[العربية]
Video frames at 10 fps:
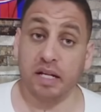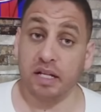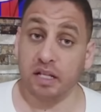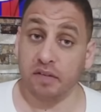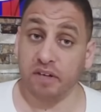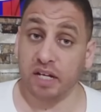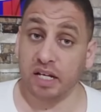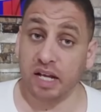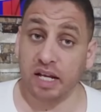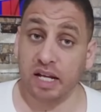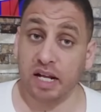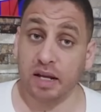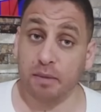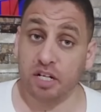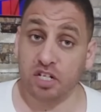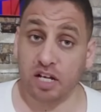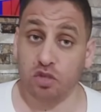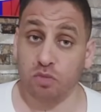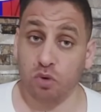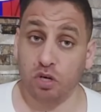النادي الافريقي نحكي لهنا مانيش على
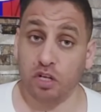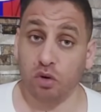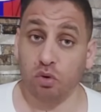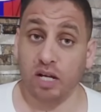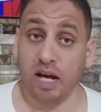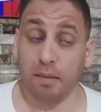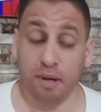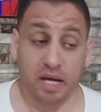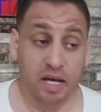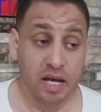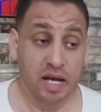الجمهور كي نقول احباء